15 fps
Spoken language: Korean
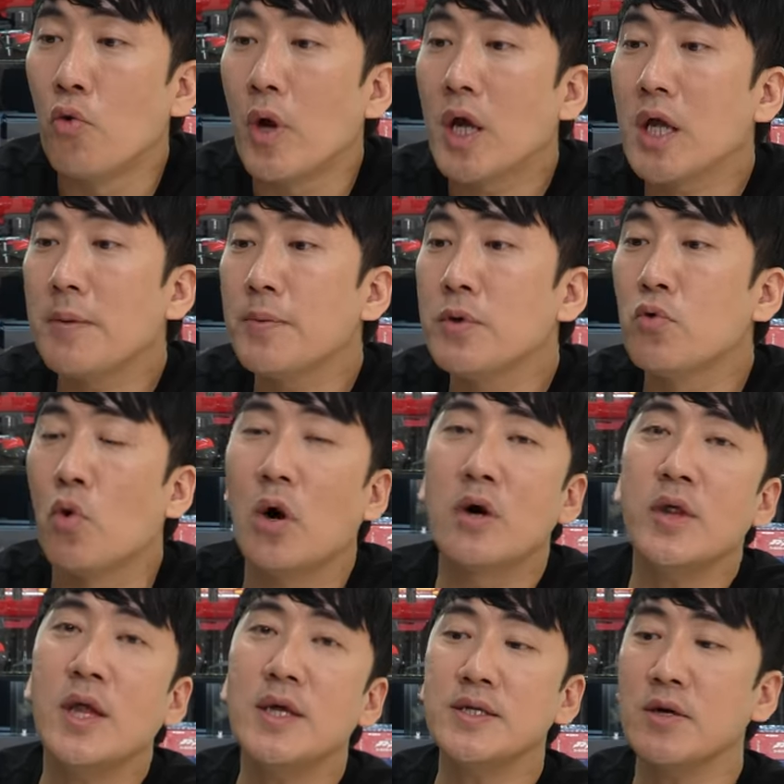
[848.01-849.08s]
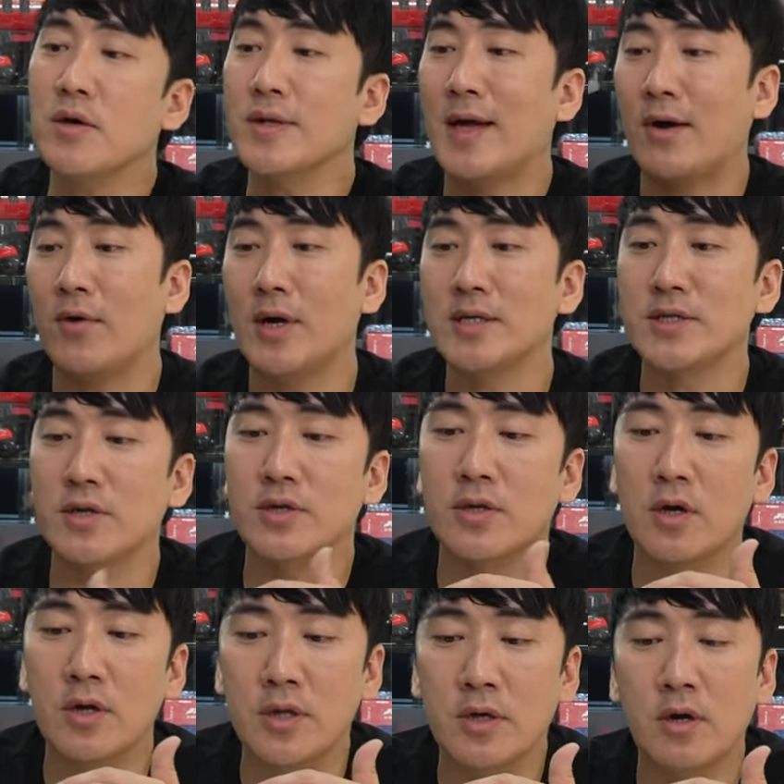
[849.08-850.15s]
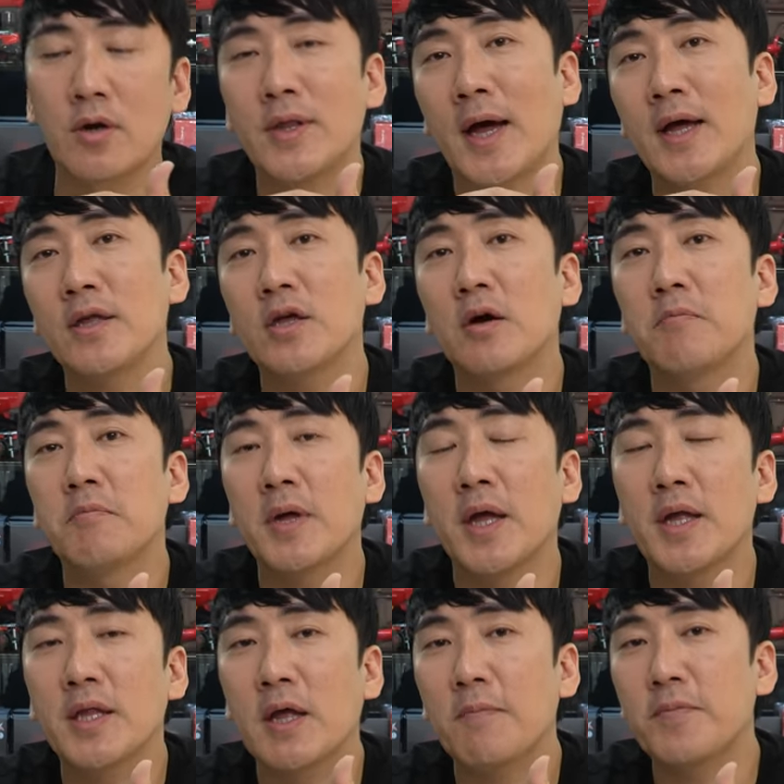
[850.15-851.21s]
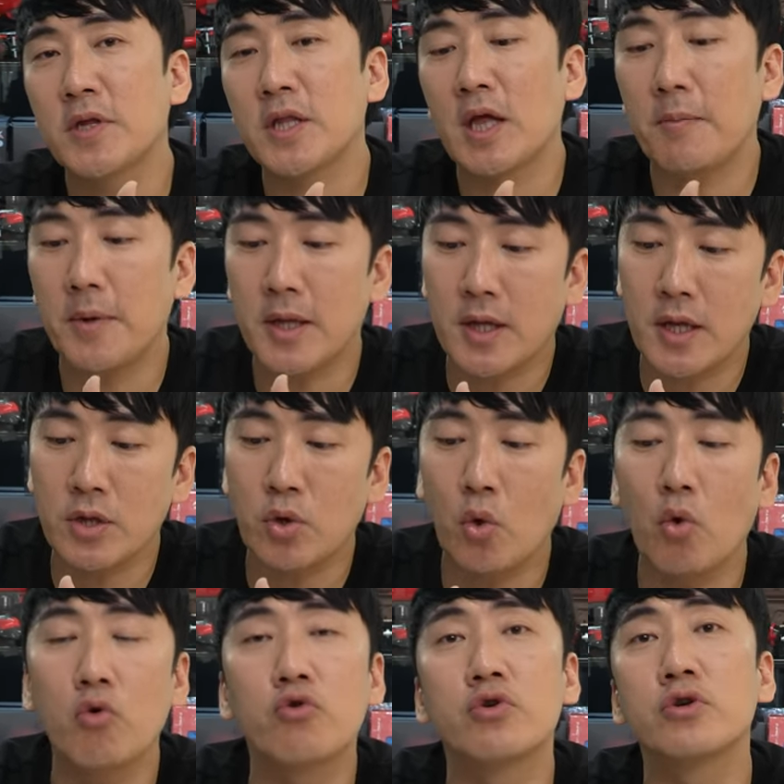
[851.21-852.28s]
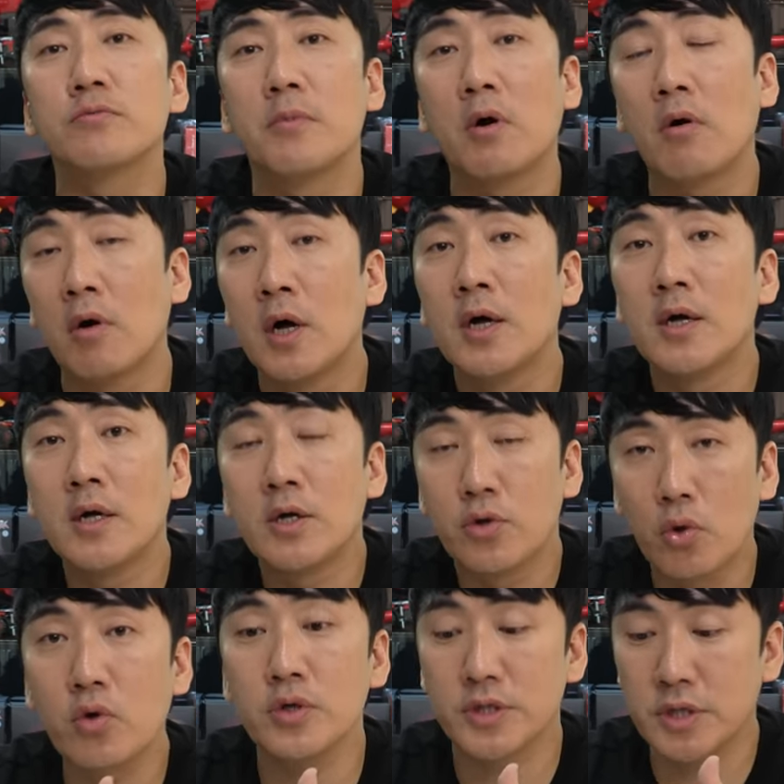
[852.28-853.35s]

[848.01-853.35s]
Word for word: 웨이브 1에서 나왔었던 그런 아이언맨, 캡틴 아메리카, 토르, 뭐 이런